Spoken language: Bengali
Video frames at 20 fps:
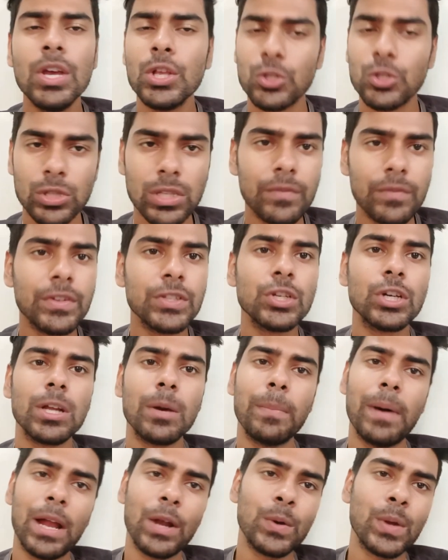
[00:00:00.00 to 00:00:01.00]
যদি ভিডিওটা
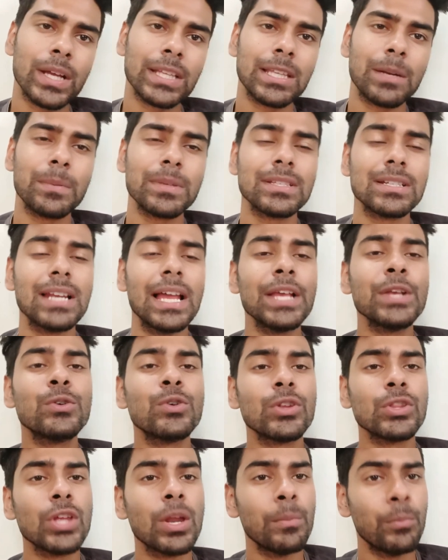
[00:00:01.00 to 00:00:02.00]
ভালো লাগে তাহলে লাইক করে
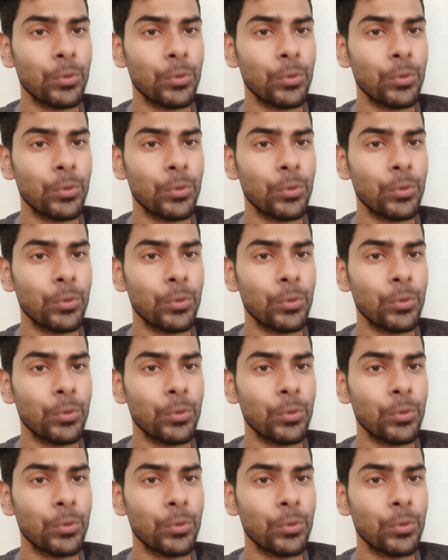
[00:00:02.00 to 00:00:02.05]
দিও